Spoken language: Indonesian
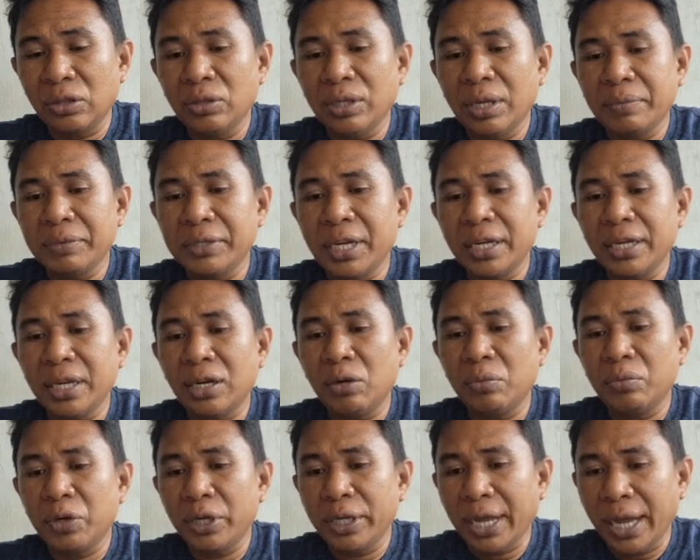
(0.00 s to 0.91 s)
satunya misalnya
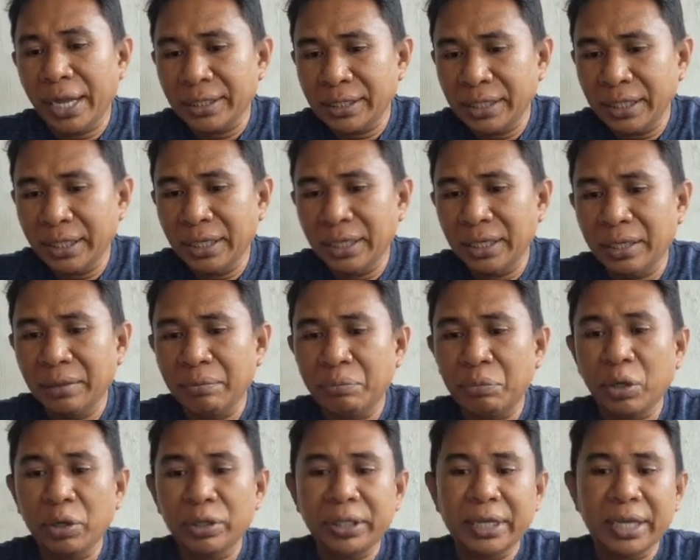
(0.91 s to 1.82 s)
komunikasi
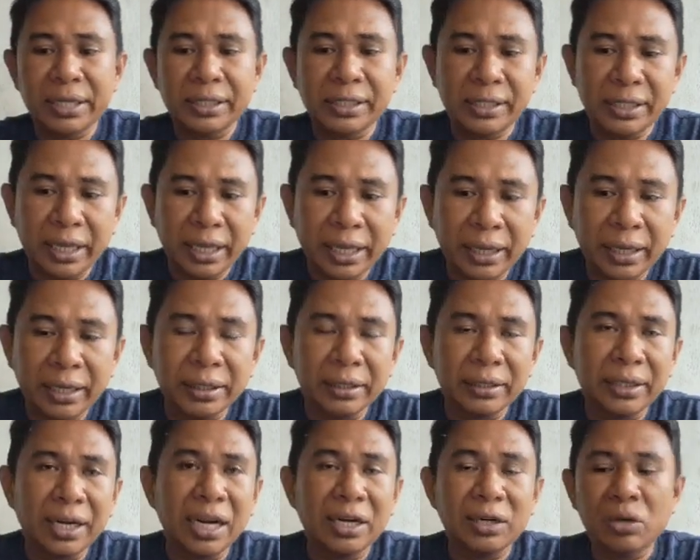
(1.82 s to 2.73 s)

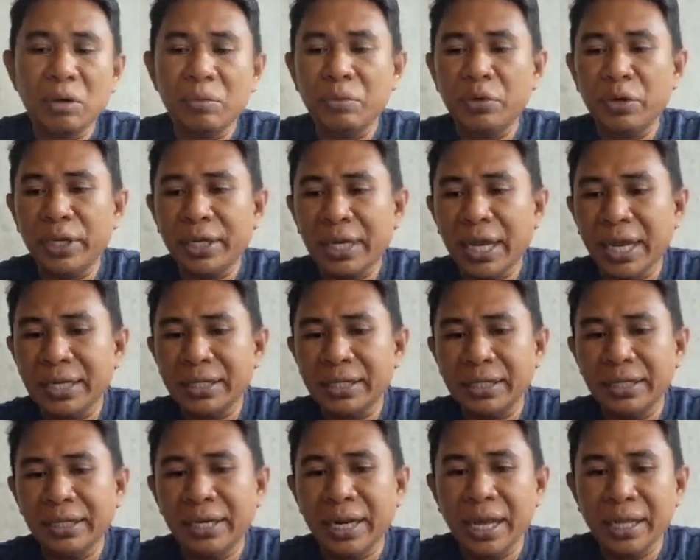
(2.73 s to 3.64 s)
broadcasting dan
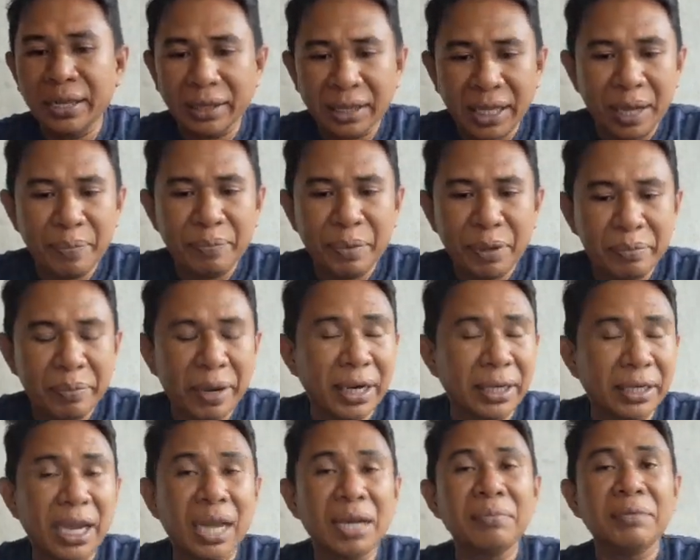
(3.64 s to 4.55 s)
komunikasi data
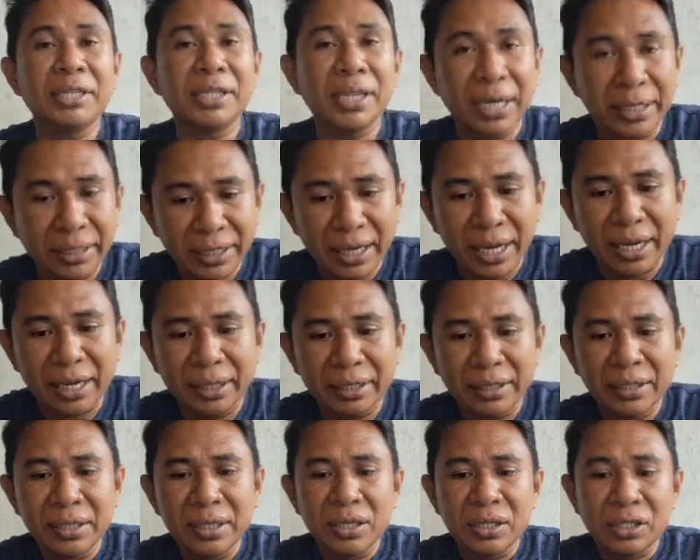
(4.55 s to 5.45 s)
perbankan misalnya
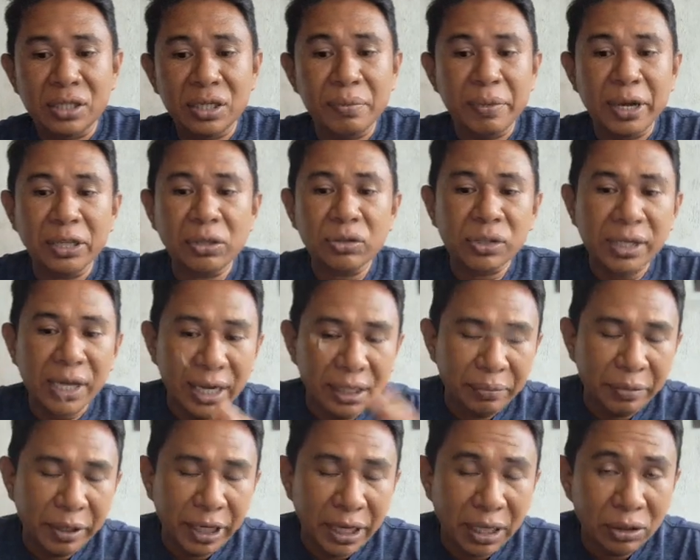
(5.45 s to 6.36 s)
semua itu
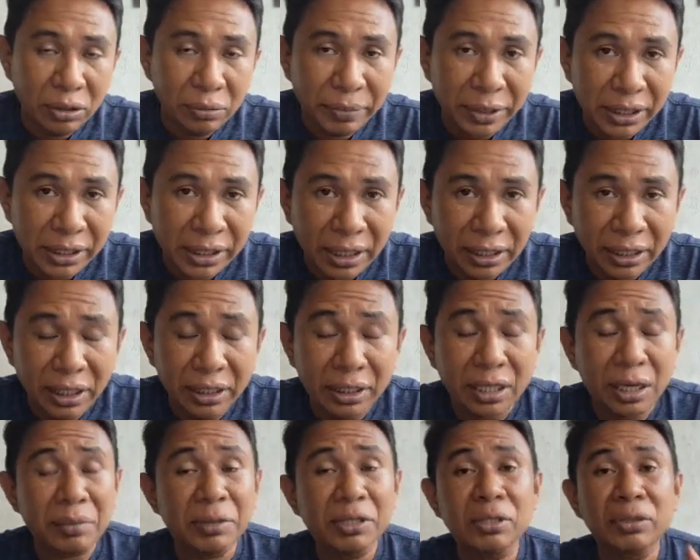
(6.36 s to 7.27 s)
sangat bergantung pada
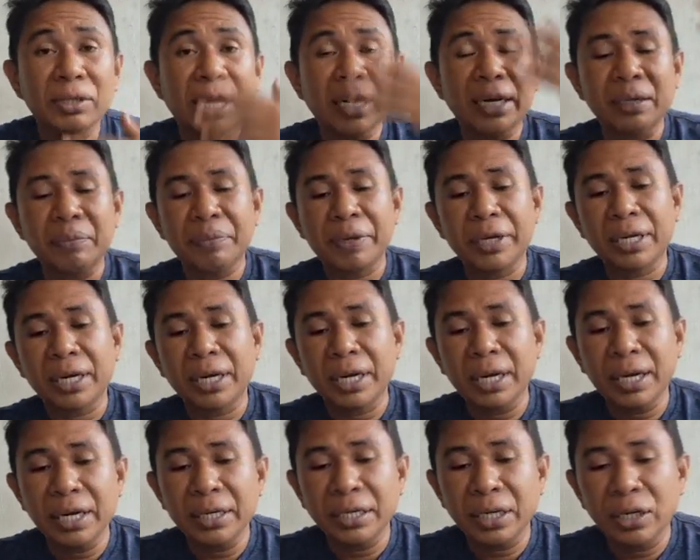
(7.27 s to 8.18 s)
satelit, termasuk tadi
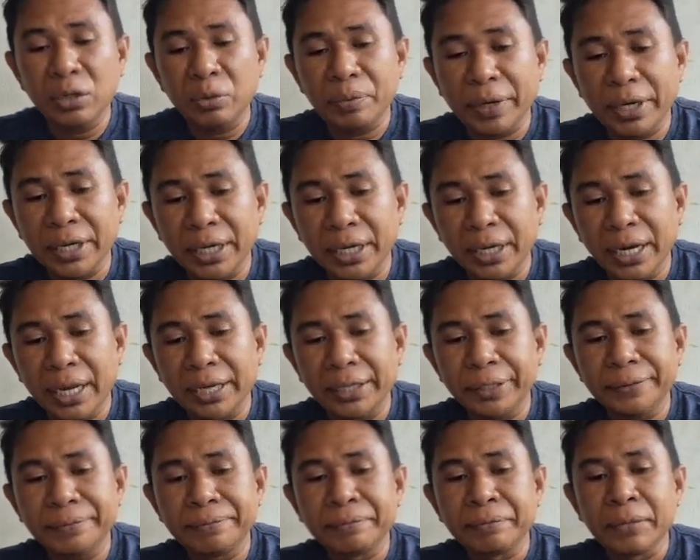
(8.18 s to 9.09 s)
pergerakan kehidupan yang
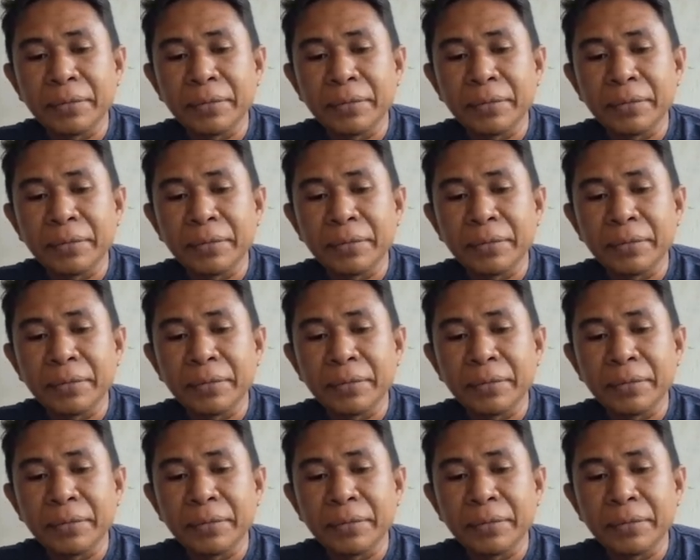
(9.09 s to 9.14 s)
lain.